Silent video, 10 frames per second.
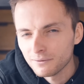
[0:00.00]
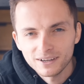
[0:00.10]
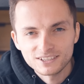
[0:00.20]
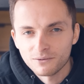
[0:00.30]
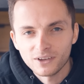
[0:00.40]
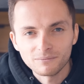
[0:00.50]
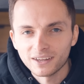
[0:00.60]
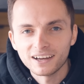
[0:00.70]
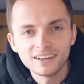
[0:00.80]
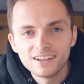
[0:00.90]
Arbeit. Ich glaube, wir haben
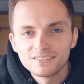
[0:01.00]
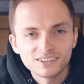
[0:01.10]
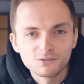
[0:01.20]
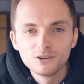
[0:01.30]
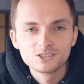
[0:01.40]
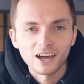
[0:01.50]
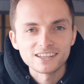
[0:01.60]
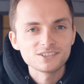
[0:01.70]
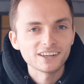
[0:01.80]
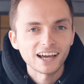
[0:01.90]
da gefühlt so
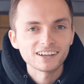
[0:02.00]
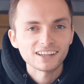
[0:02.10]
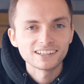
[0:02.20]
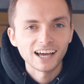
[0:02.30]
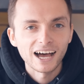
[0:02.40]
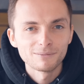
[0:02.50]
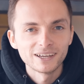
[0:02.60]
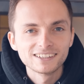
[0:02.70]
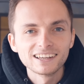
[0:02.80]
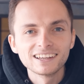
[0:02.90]
ein, zwei Tage dran
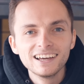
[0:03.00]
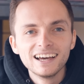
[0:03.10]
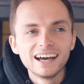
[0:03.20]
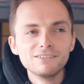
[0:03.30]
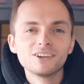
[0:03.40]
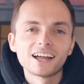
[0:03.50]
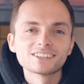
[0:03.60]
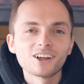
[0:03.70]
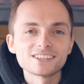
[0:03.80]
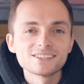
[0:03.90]
gearbeitet ähm, und
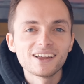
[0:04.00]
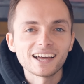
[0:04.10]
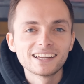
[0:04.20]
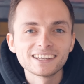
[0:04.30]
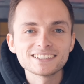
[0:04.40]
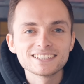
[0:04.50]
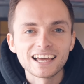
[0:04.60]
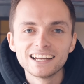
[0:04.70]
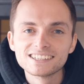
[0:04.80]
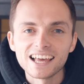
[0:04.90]
hatten trotzdem nachher eine richtig
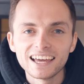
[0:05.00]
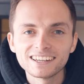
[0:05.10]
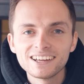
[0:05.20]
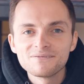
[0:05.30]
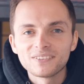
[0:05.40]
geile Zeit.